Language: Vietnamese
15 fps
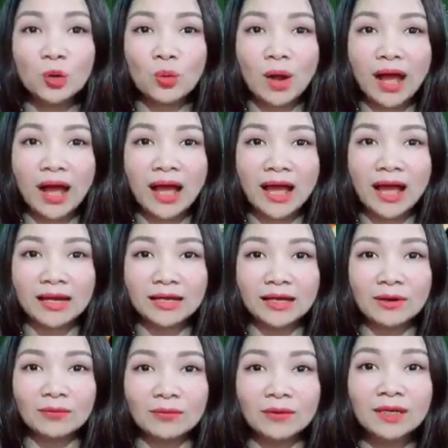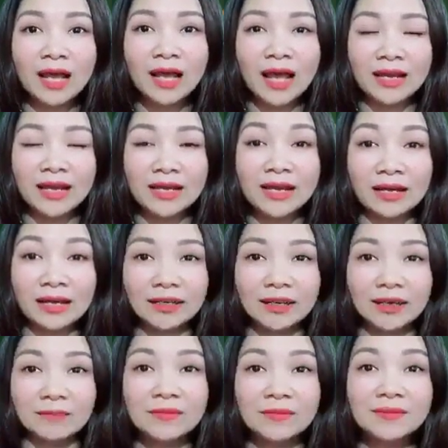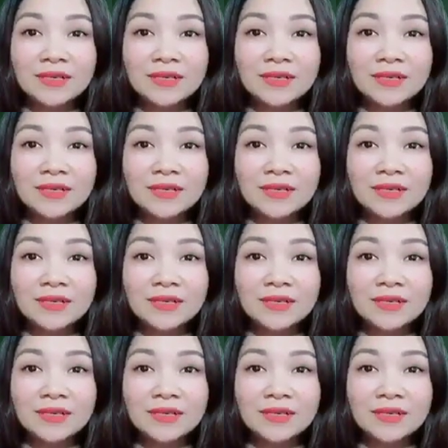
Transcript: qua hành động hay đặc điểm